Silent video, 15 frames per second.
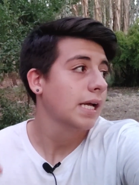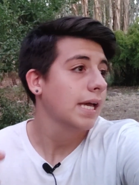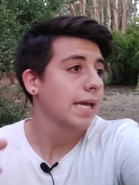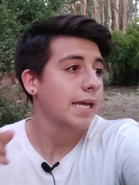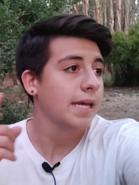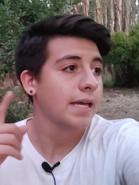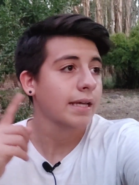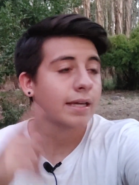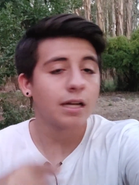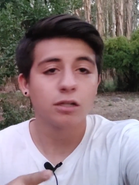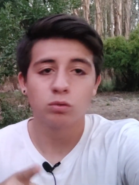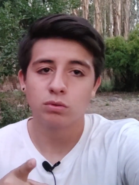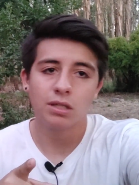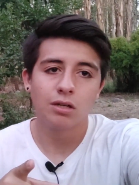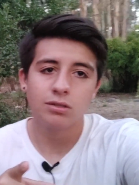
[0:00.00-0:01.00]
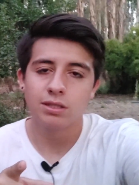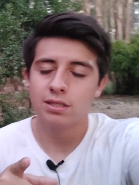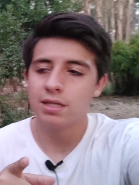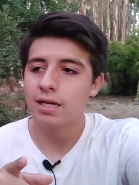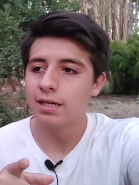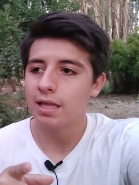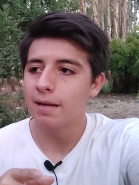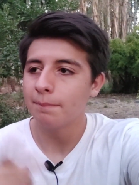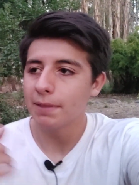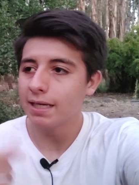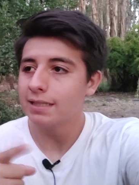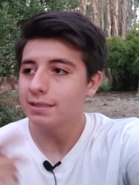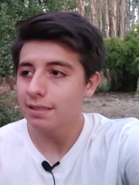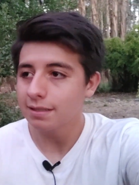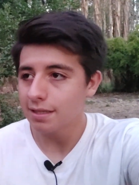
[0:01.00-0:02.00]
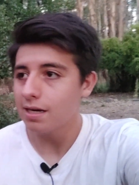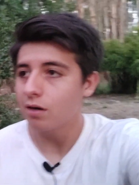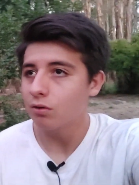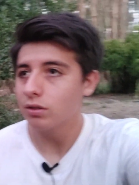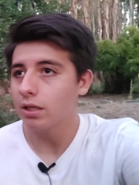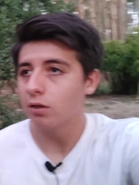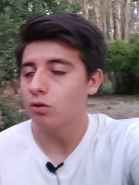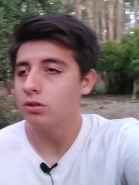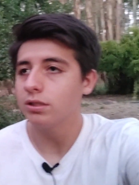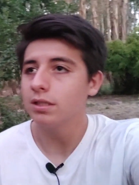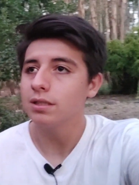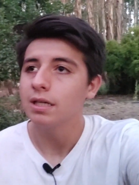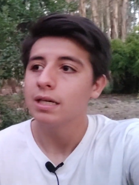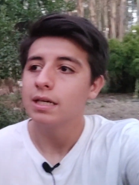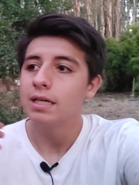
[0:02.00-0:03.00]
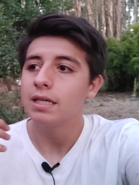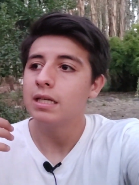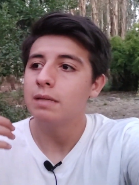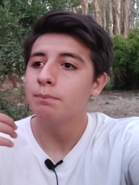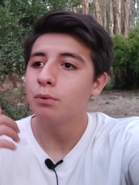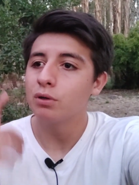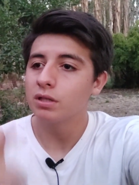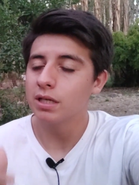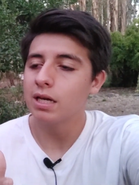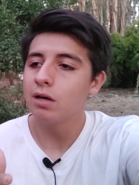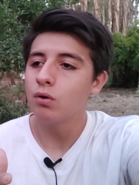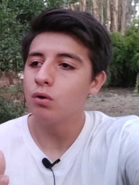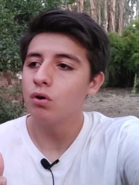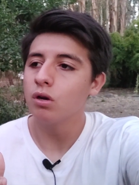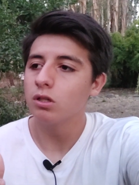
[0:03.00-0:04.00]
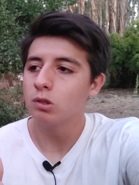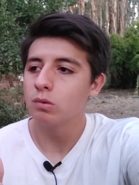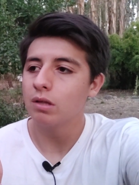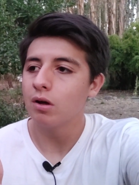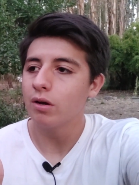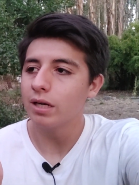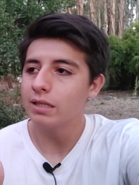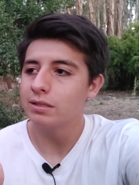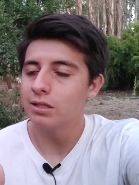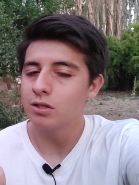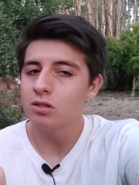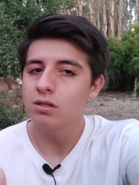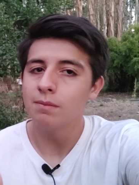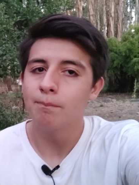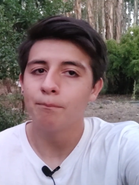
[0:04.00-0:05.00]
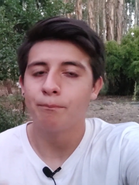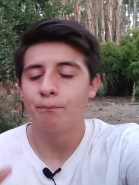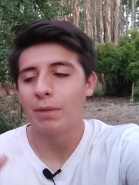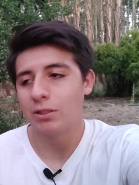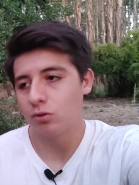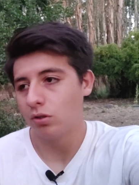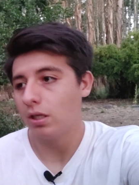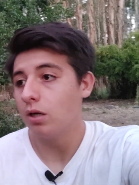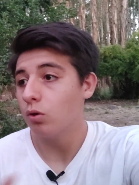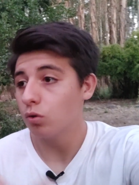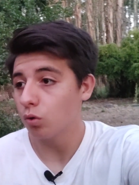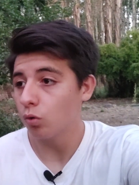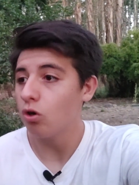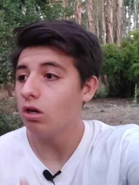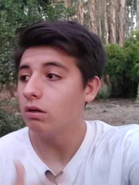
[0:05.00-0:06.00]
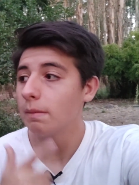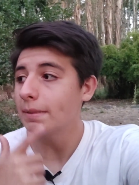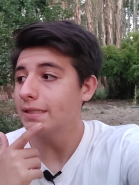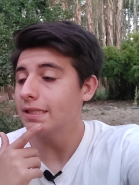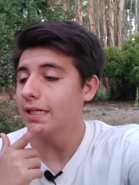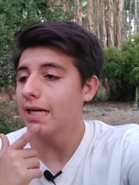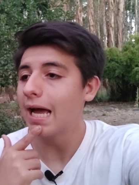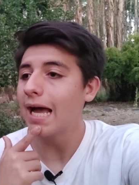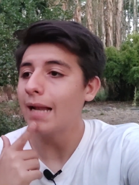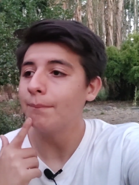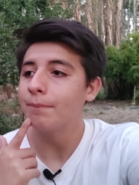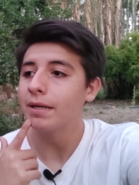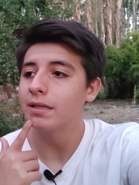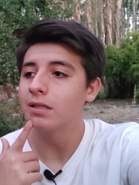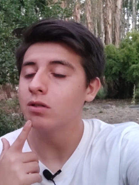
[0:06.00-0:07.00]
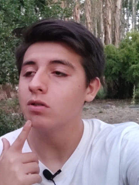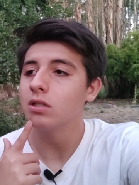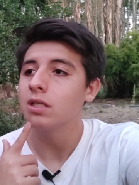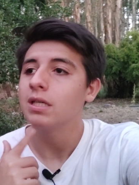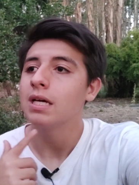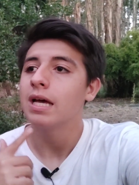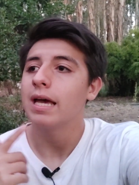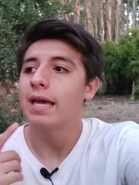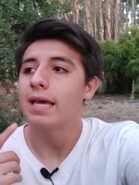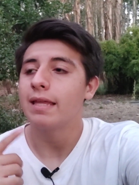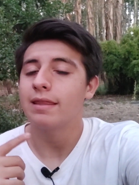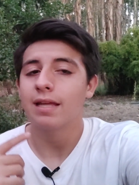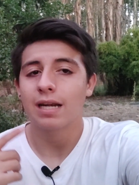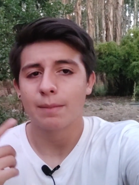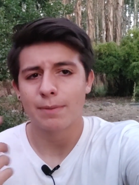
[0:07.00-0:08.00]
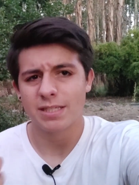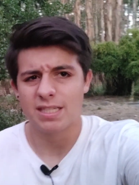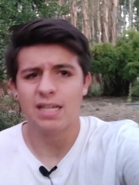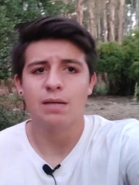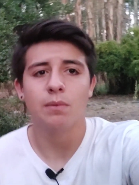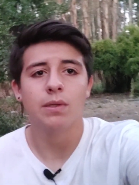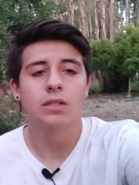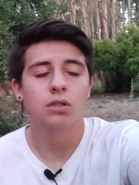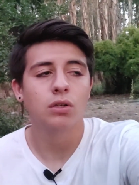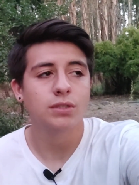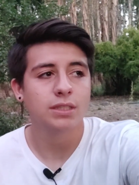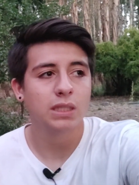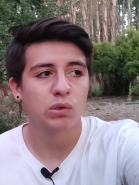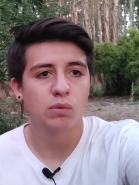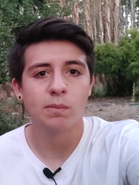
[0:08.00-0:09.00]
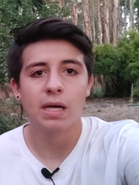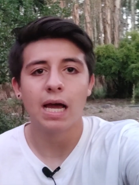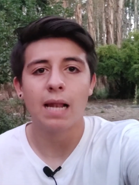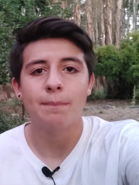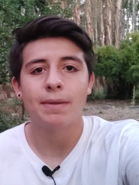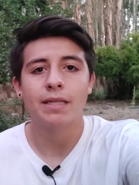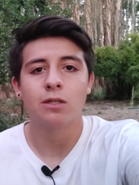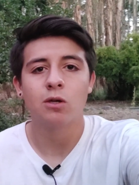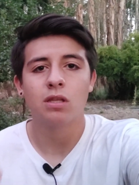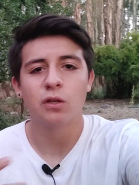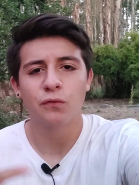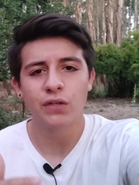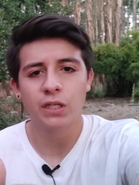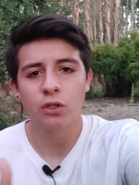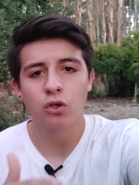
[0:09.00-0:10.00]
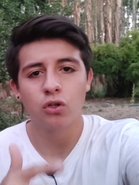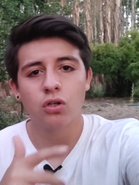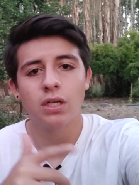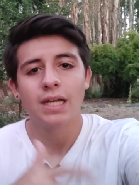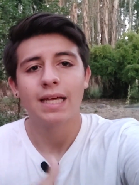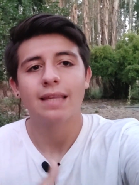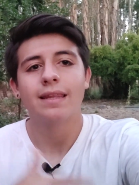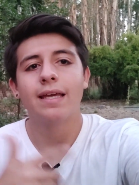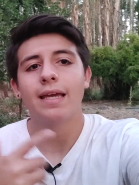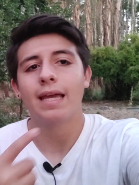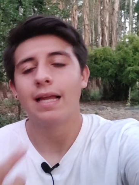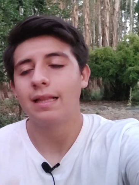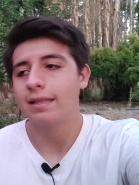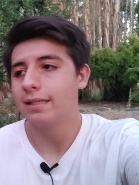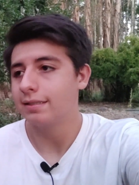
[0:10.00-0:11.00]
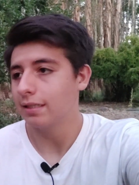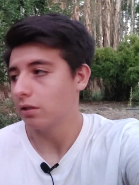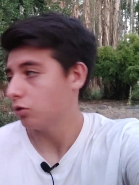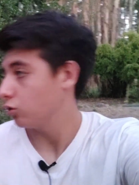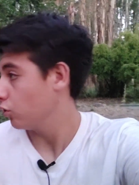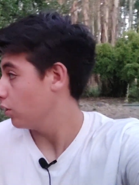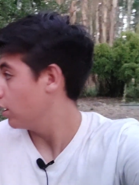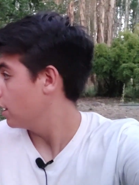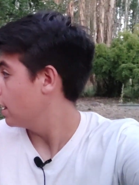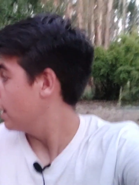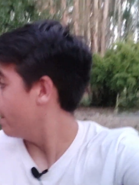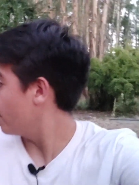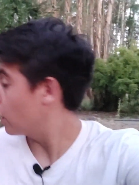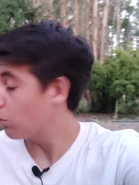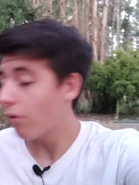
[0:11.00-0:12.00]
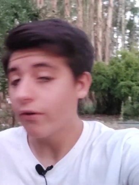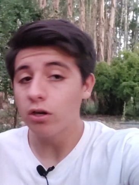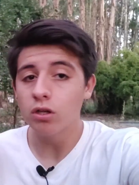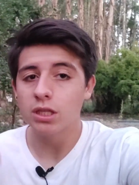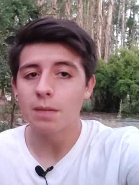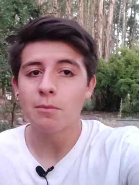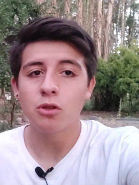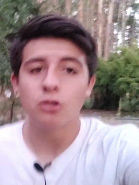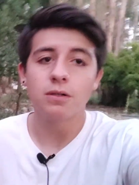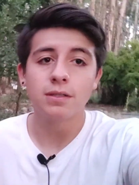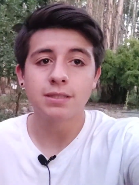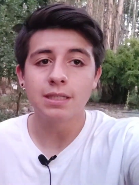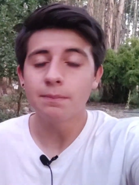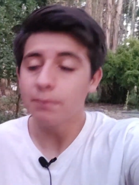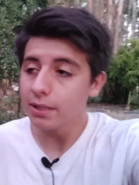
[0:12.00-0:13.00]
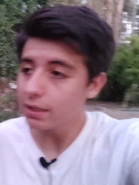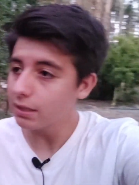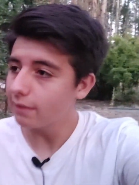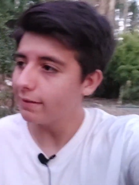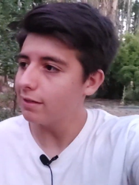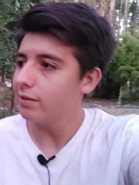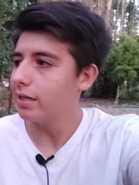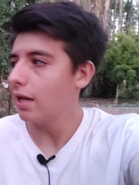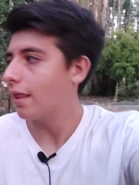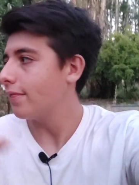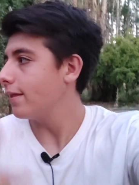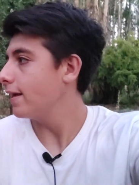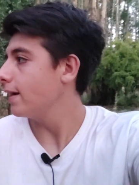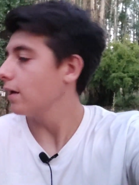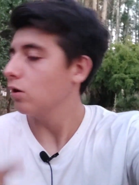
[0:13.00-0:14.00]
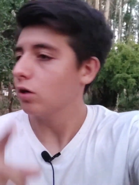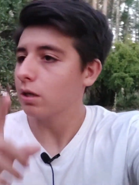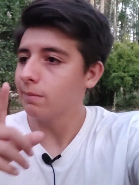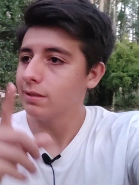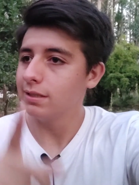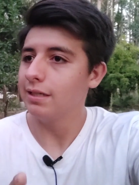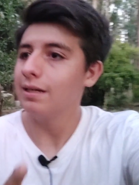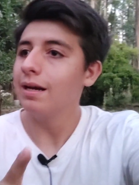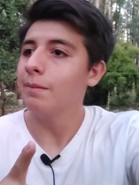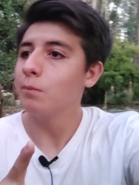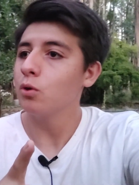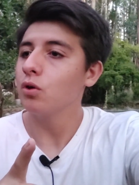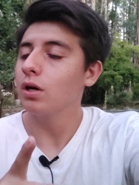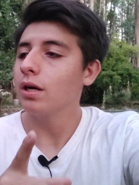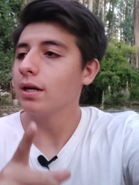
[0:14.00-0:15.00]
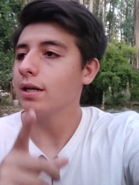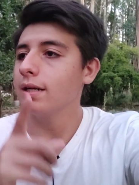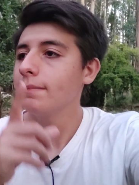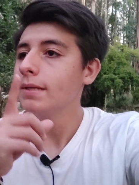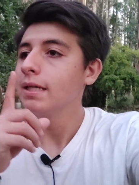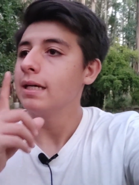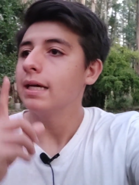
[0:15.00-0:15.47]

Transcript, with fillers: eh, qué resultados se tenían que dar para que se dieran otras cosas y por qué con los resultados que se dio pasó que Colo Colo va a pasar al partido eh, de repechaje, por decirlo de cierta forma, al partido definitorio del de descenso. Eh, como ven, no estamos donde siempre. Este video ya les dije, los que me siguen en el modo carrera,